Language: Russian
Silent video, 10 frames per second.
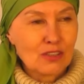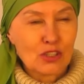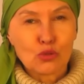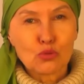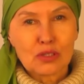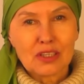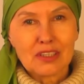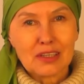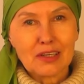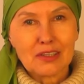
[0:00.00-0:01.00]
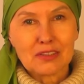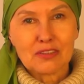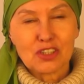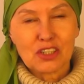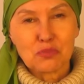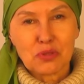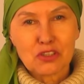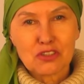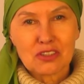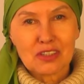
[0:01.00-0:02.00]
желудка или часть
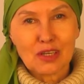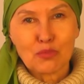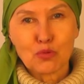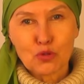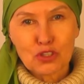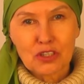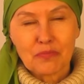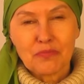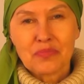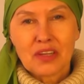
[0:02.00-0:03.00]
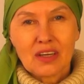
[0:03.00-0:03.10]
печени или почки.